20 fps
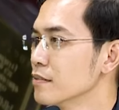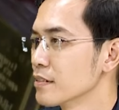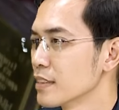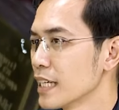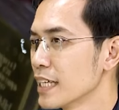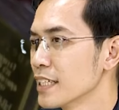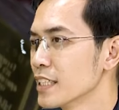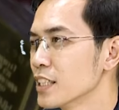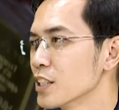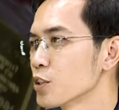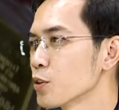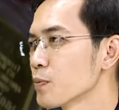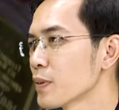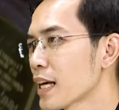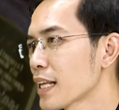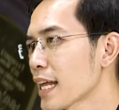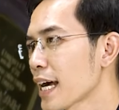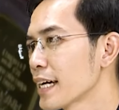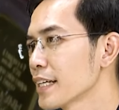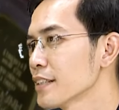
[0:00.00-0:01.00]
thì như chúng
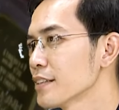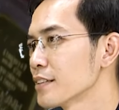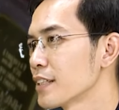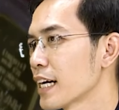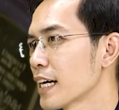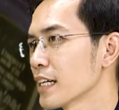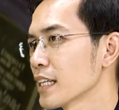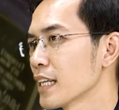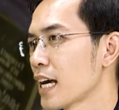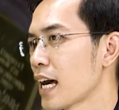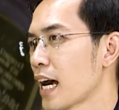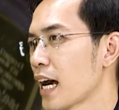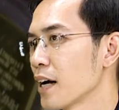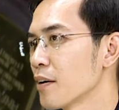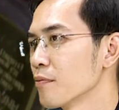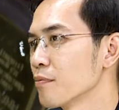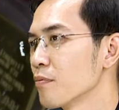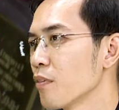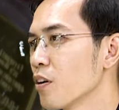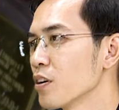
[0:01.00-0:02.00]
ta thấy được rằng là
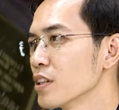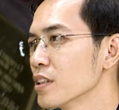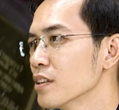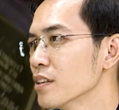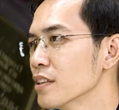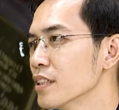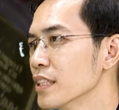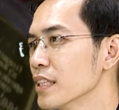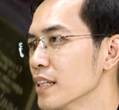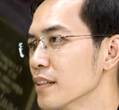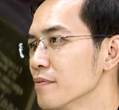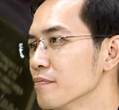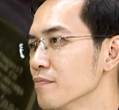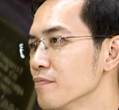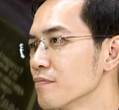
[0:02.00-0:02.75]
mọi người à,